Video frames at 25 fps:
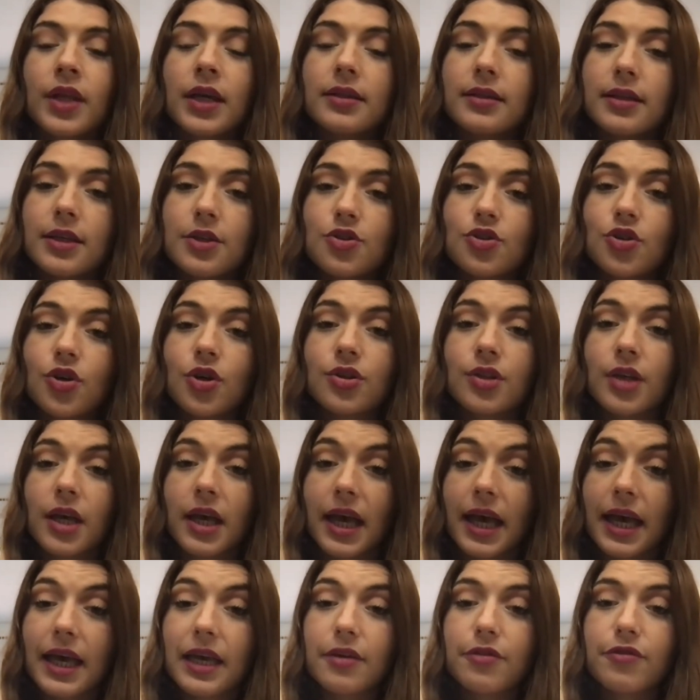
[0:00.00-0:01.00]
des zones
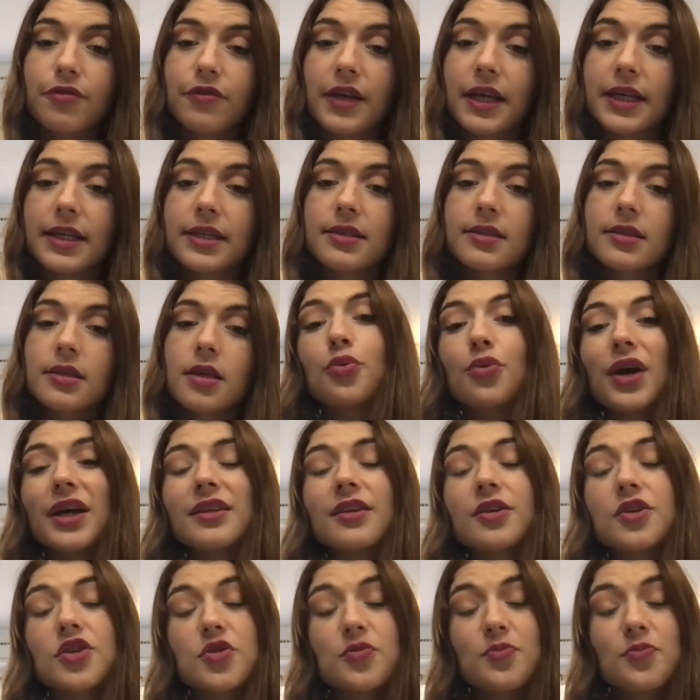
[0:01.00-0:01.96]
réflexes peut être